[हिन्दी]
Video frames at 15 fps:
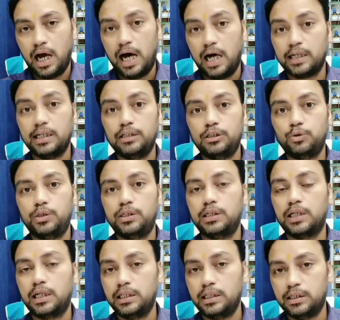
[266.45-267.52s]
आगे
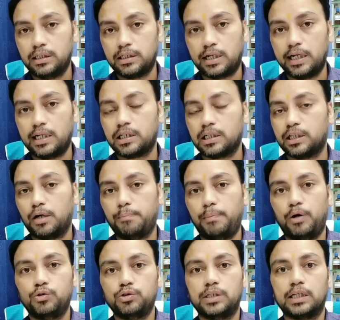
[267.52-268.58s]
यूरिनरी ट्रैक्ट तक
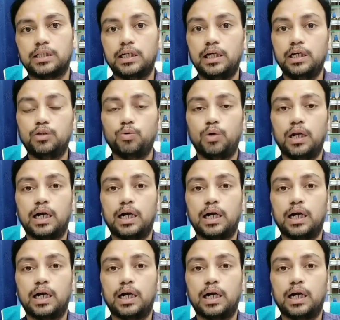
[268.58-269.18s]
पहुंच जाते हैं तो